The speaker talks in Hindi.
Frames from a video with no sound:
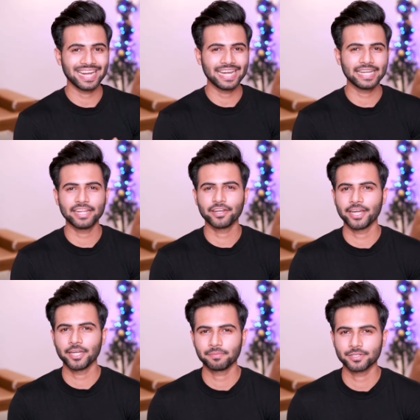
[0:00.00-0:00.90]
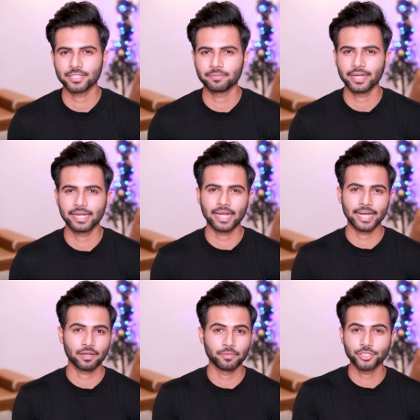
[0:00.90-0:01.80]
80-90 परसेंट मेरी
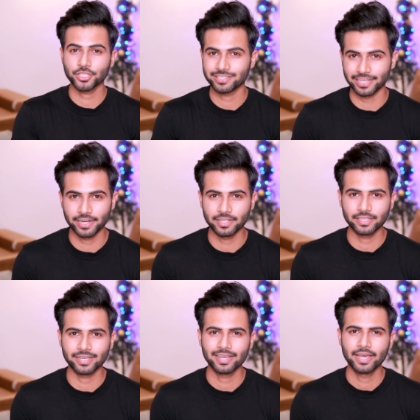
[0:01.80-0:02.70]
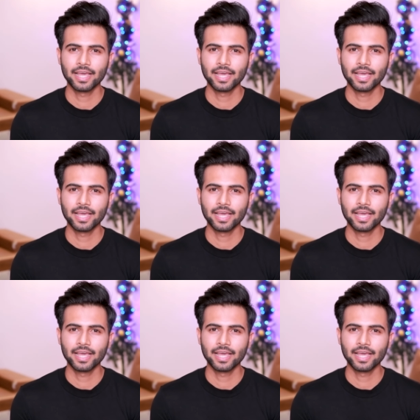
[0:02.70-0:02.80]
डाइट हमेशा सही रहती है